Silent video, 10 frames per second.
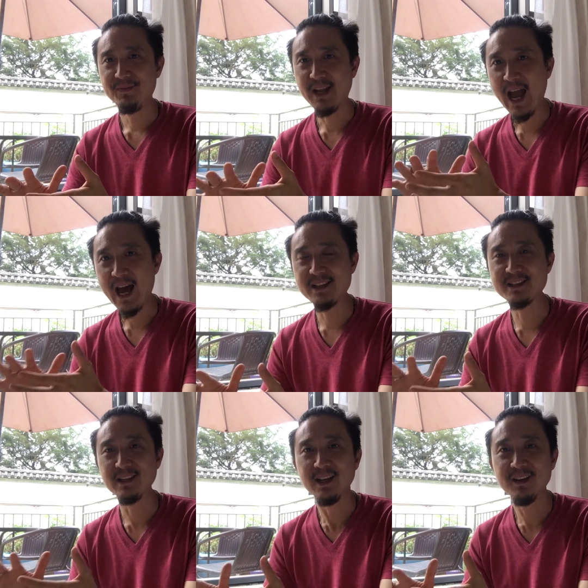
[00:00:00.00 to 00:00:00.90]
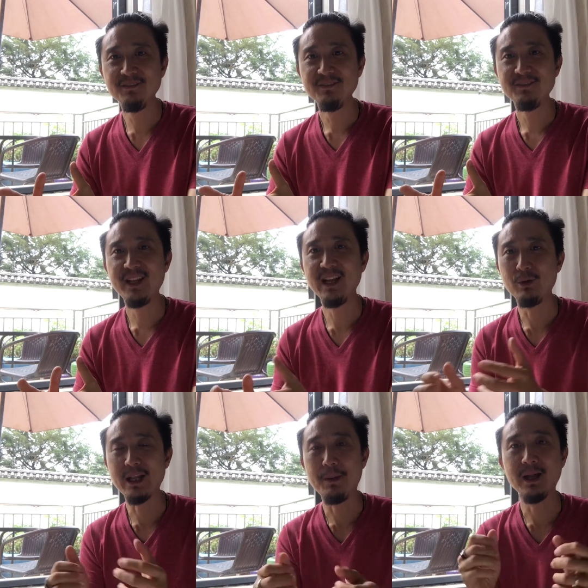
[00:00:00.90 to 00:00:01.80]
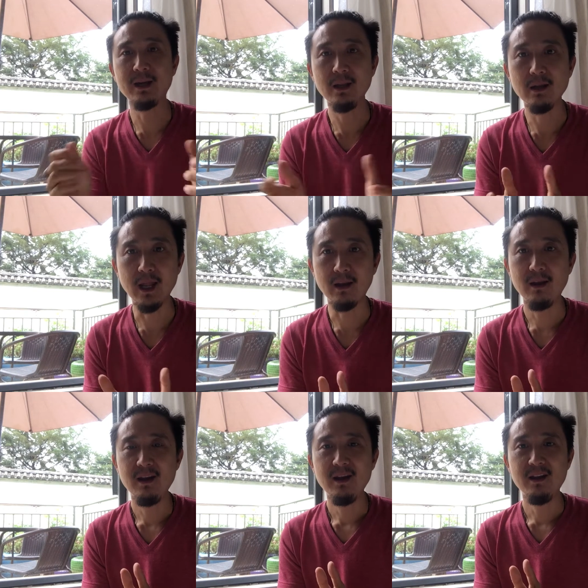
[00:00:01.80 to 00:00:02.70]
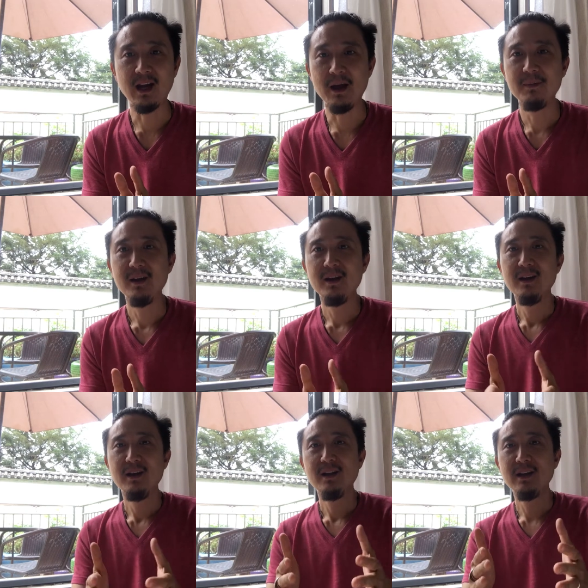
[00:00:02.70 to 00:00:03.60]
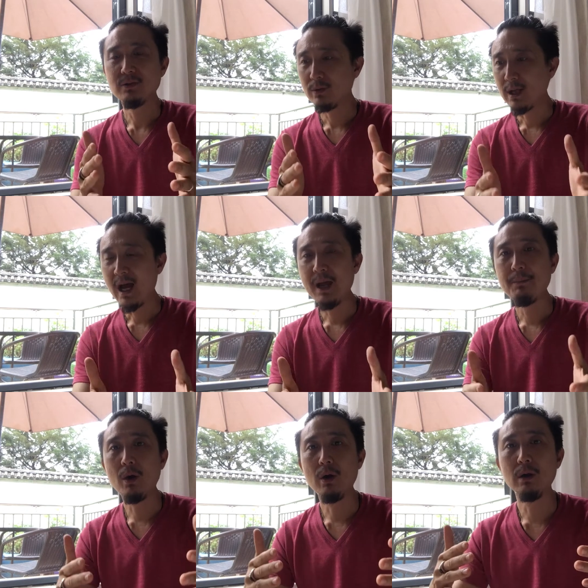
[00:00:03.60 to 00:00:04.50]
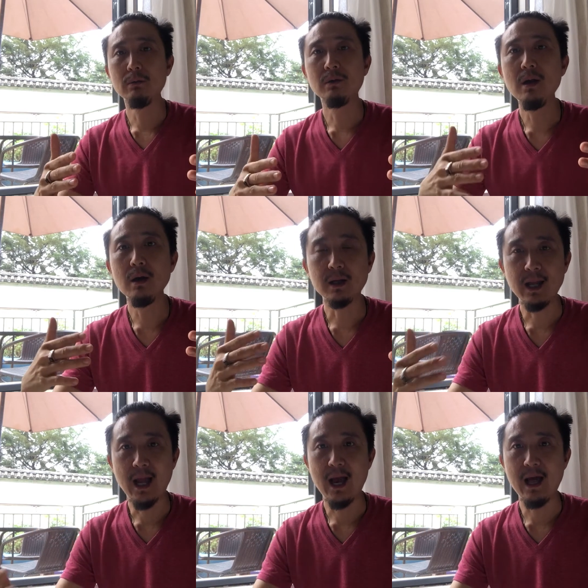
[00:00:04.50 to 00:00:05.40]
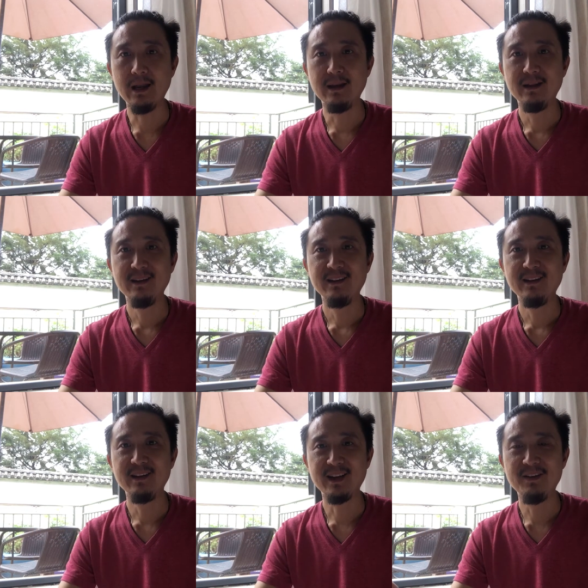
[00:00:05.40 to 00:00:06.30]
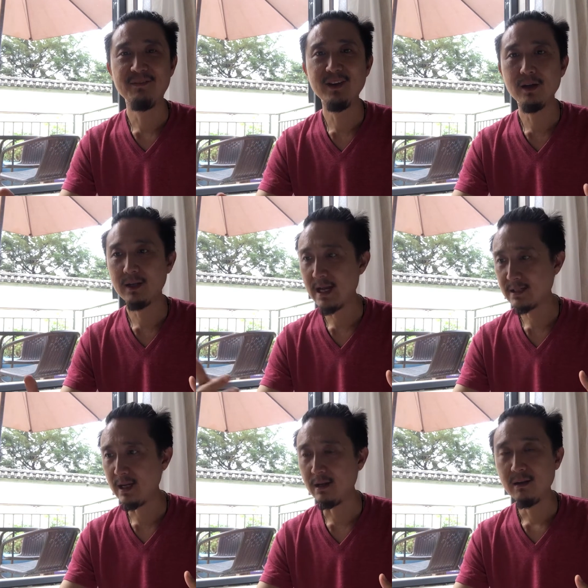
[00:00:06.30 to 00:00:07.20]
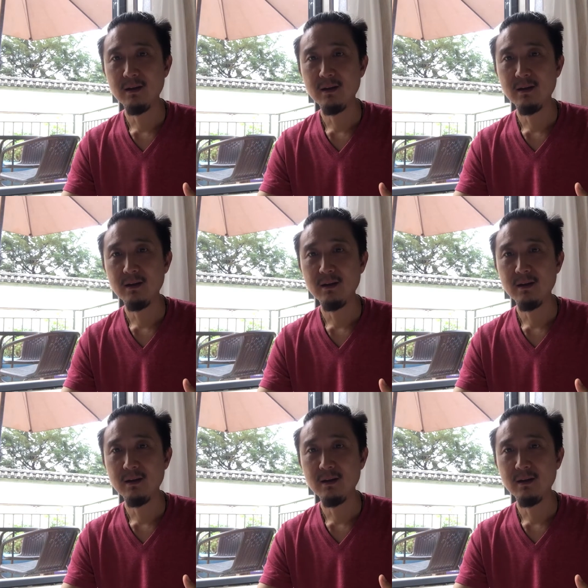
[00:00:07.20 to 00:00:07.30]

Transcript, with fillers: งานเสริมที่เราทำทางอินเทอร์เน็ตนะครับแล้วสุดท้ายพอเลิกงานนะครับเลิกงานเสร็จ